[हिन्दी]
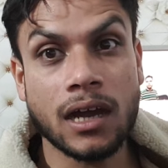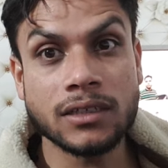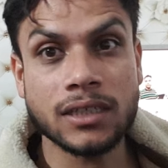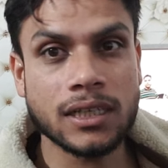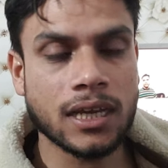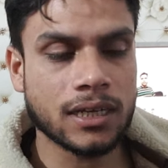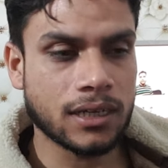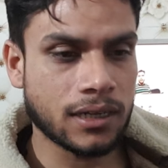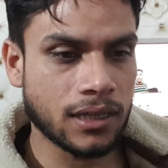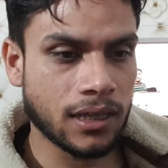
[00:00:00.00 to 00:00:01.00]
आजकल क्या
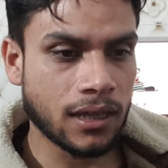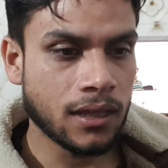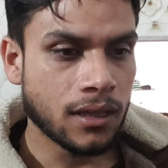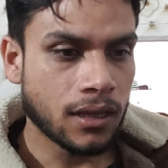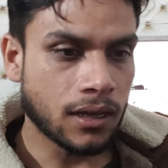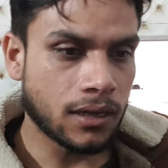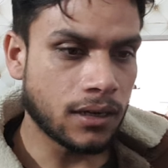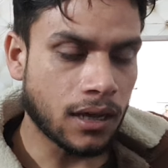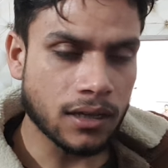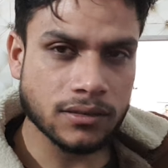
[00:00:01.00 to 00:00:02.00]
कर रहे हैं
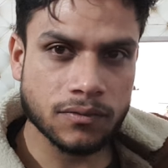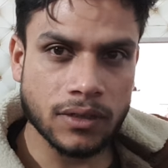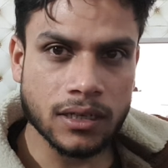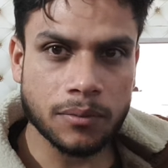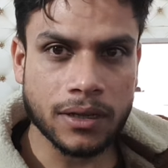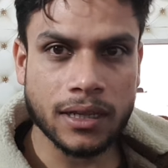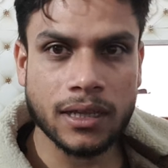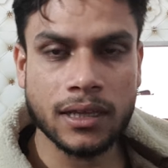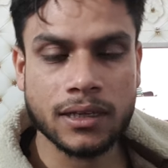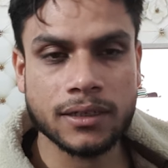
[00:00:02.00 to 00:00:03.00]
लास्ट वीक हमारे
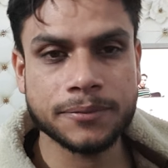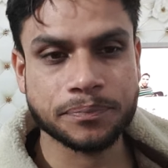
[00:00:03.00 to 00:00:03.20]
एक